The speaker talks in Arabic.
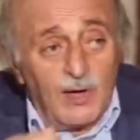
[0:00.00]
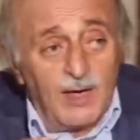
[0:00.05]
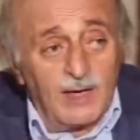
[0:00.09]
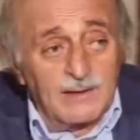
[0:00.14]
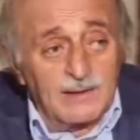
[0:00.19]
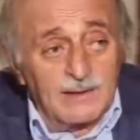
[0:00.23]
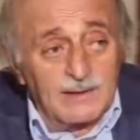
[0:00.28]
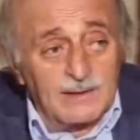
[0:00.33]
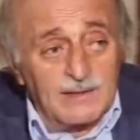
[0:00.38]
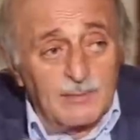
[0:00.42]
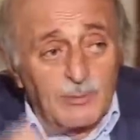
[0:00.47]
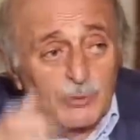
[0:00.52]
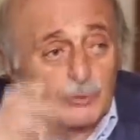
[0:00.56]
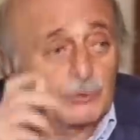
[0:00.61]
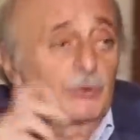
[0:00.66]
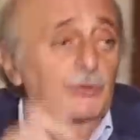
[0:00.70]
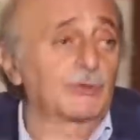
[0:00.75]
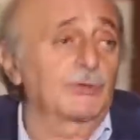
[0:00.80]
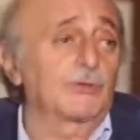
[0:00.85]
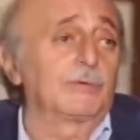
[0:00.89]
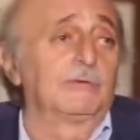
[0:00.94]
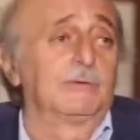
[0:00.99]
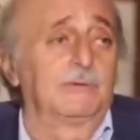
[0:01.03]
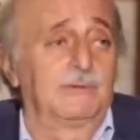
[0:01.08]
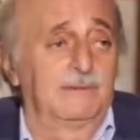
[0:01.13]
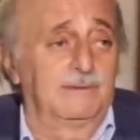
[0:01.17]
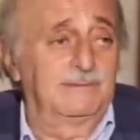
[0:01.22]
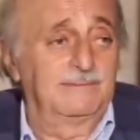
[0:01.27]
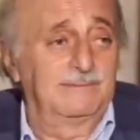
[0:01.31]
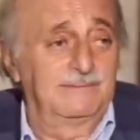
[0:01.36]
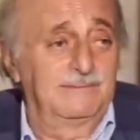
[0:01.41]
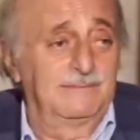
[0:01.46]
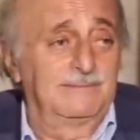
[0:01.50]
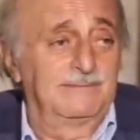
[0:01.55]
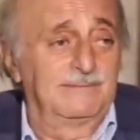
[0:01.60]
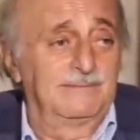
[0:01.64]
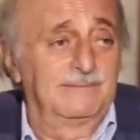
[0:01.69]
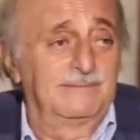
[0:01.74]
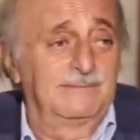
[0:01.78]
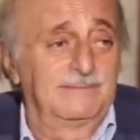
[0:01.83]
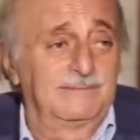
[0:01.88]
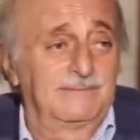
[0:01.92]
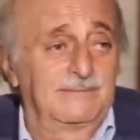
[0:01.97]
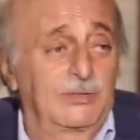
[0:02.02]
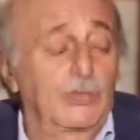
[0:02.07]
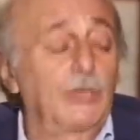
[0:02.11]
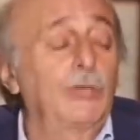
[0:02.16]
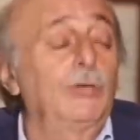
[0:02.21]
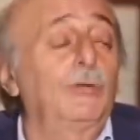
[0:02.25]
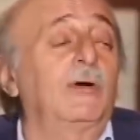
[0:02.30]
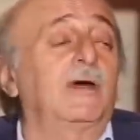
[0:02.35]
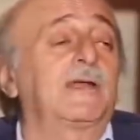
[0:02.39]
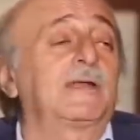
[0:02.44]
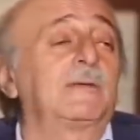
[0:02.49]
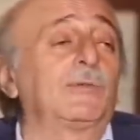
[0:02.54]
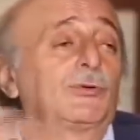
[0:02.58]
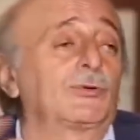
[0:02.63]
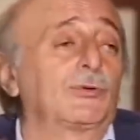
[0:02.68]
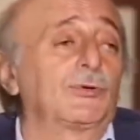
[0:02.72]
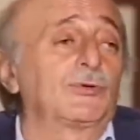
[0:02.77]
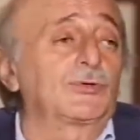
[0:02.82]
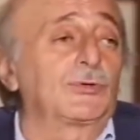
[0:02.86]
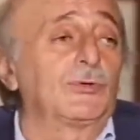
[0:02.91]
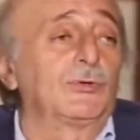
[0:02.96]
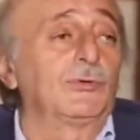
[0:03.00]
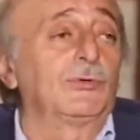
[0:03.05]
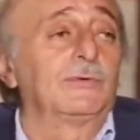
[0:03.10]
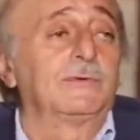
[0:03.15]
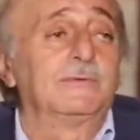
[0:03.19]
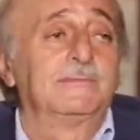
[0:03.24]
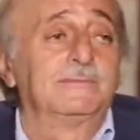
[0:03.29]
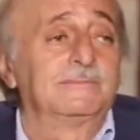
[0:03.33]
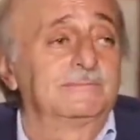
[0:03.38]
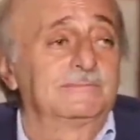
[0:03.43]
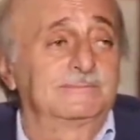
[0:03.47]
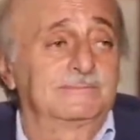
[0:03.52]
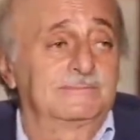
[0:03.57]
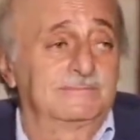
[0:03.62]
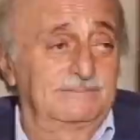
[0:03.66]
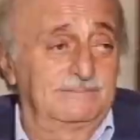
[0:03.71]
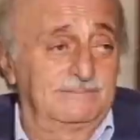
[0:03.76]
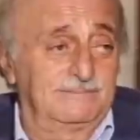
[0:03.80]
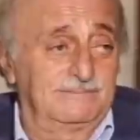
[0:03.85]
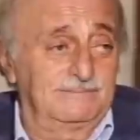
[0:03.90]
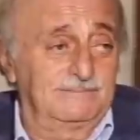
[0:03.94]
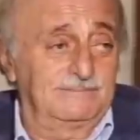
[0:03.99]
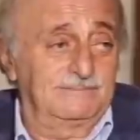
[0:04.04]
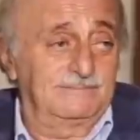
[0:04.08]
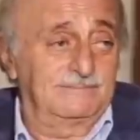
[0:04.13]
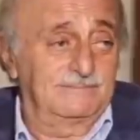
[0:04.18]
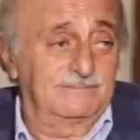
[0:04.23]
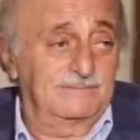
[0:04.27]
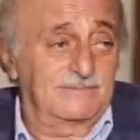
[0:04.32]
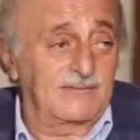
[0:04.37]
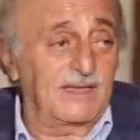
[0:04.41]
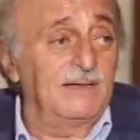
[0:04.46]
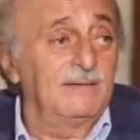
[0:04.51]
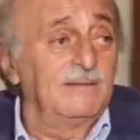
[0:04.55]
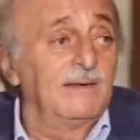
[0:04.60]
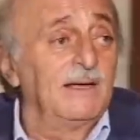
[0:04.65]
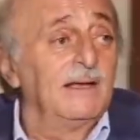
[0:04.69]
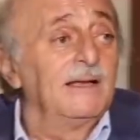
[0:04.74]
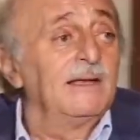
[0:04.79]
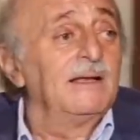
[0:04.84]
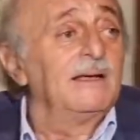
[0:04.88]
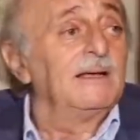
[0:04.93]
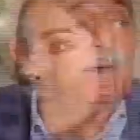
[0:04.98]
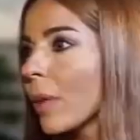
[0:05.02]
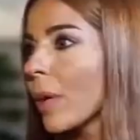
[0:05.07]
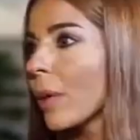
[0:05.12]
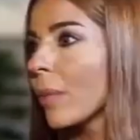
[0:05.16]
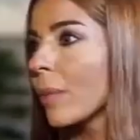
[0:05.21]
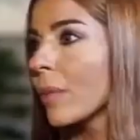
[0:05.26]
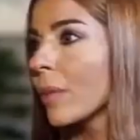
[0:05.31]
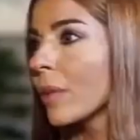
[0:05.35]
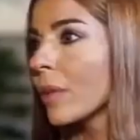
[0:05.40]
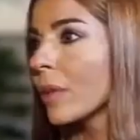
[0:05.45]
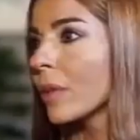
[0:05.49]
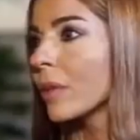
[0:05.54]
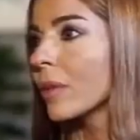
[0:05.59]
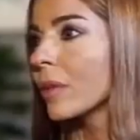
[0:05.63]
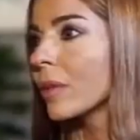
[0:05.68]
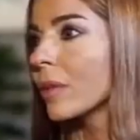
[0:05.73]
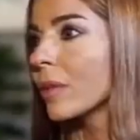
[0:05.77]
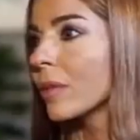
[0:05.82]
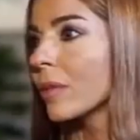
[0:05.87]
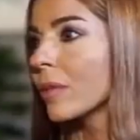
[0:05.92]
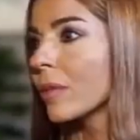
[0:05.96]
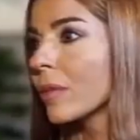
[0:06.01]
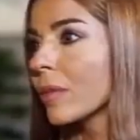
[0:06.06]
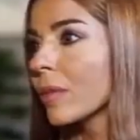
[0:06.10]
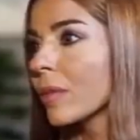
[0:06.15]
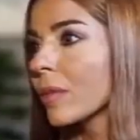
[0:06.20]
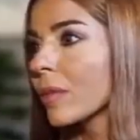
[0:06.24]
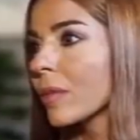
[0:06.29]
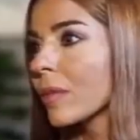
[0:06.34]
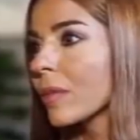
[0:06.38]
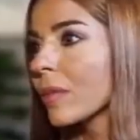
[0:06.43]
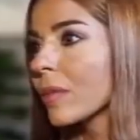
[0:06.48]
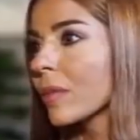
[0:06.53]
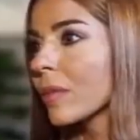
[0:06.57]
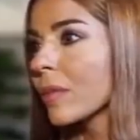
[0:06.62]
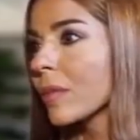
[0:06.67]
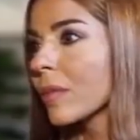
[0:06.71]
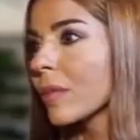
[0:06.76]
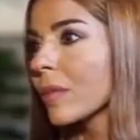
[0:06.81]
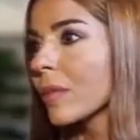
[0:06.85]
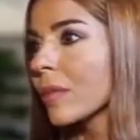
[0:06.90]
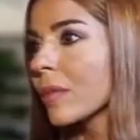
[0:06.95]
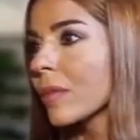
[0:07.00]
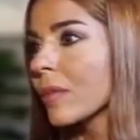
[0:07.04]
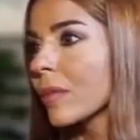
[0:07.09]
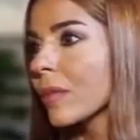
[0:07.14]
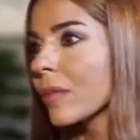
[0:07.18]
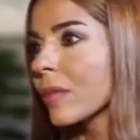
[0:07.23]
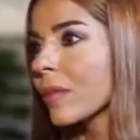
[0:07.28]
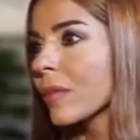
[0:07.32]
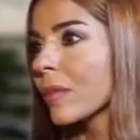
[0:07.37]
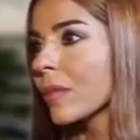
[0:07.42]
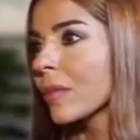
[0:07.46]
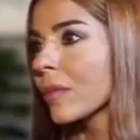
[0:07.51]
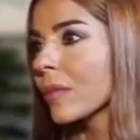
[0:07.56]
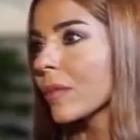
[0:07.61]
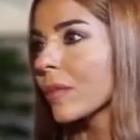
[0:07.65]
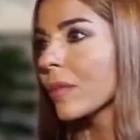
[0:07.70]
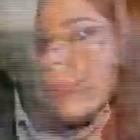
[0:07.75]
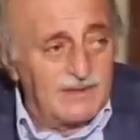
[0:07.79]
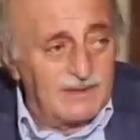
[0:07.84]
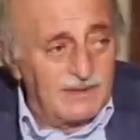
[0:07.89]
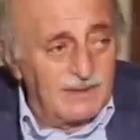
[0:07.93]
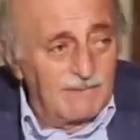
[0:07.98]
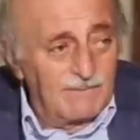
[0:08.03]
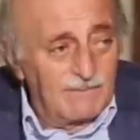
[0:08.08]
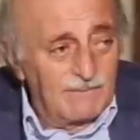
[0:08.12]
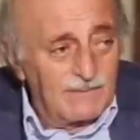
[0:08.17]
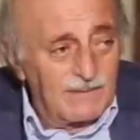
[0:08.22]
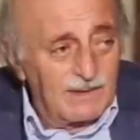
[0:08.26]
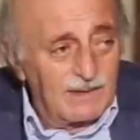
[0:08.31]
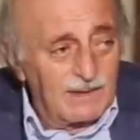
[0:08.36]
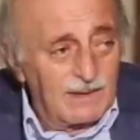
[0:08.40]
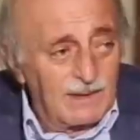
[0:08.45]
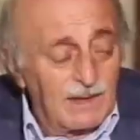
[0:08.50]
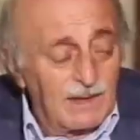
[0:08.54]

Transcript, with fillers: كله على الريموت كنترول كله على ريموت كنترول لانه ادخلوا في لعبه طيب. الامم طيب لذلك عم بتمنى على دروس سوريا